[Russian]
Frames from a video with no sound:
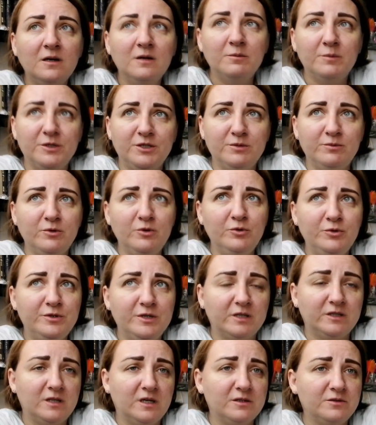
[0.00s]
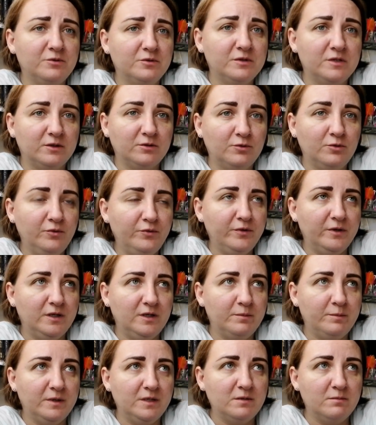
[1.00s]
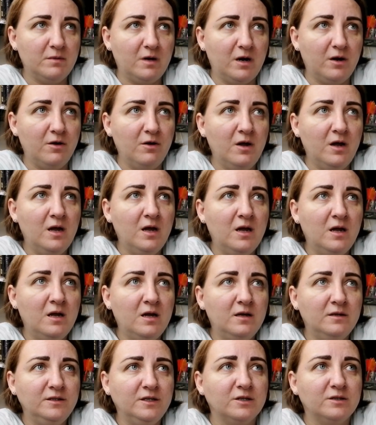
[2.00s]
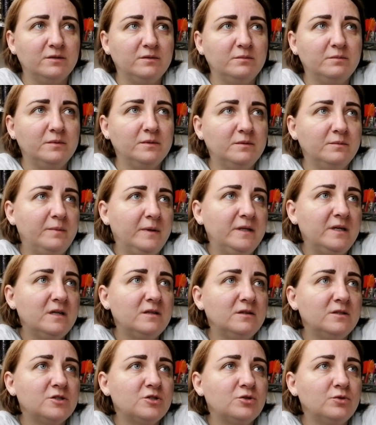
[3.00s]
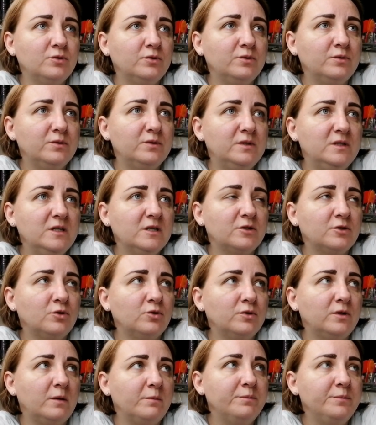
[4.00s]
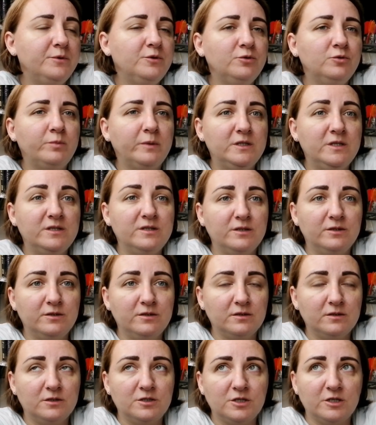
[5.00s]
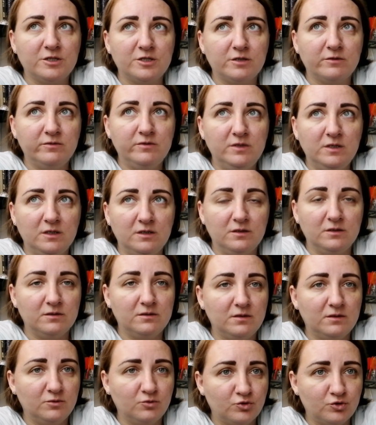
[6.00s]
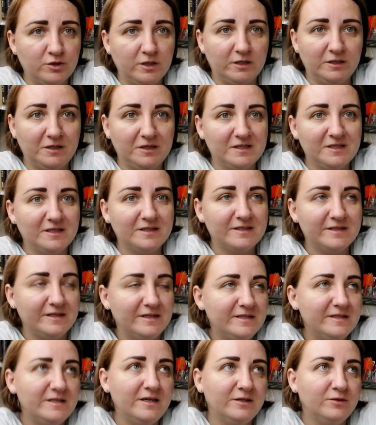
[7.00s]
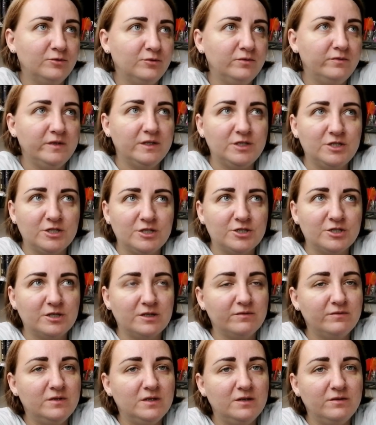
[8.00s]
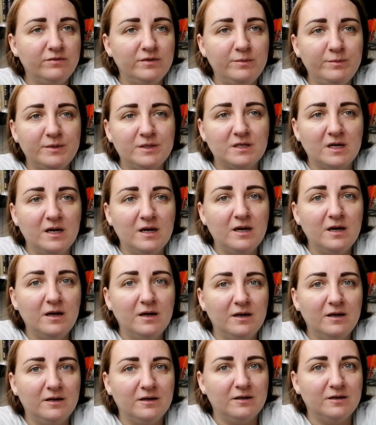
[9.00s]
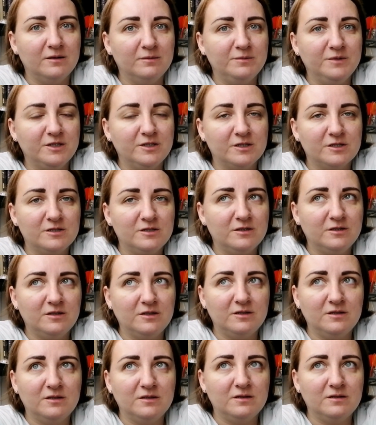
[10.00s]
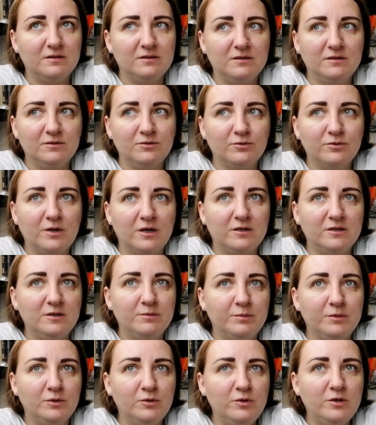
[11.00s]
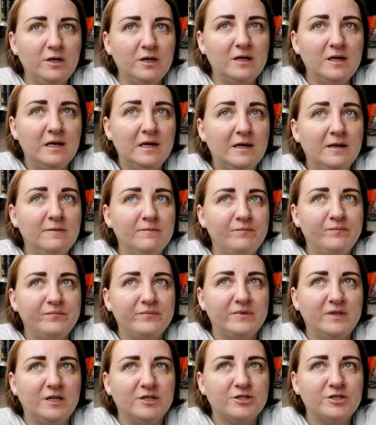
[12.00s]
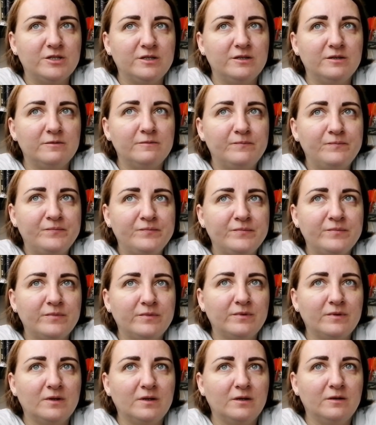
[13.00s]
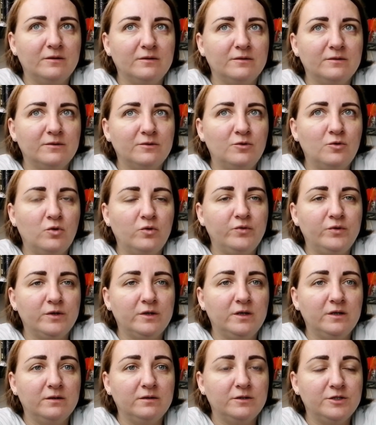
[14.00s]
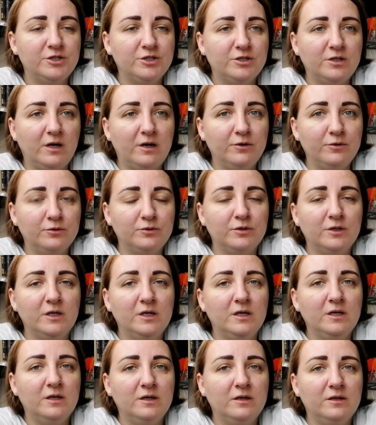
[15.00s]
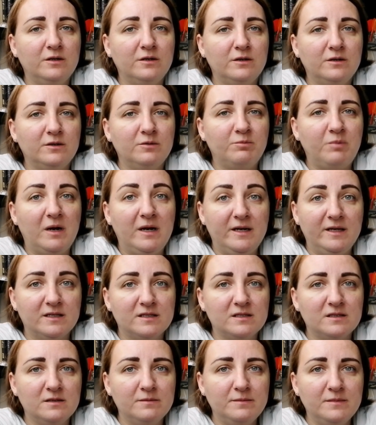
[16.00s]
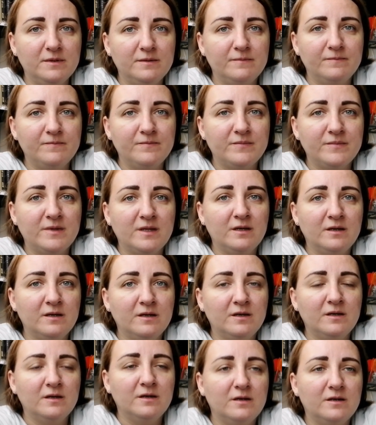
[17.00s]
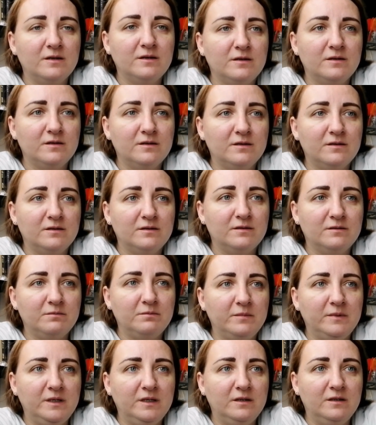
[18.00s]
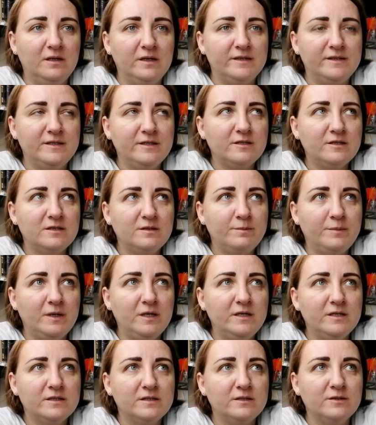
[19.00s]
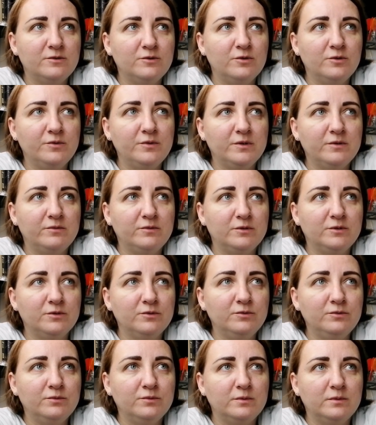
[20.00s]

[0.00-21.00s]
Почему люди отказываются от кофе, я не понимаю. Не, понятно, что те, кто там пьют по 10 чашек в день, это нужно отказаться. А если одну-две чашечки в день выпить, а, мне кажется, это ну как неплохо. Даже кофе считают э, полезным. А, и для сердца полезный кофе. Вот, ну,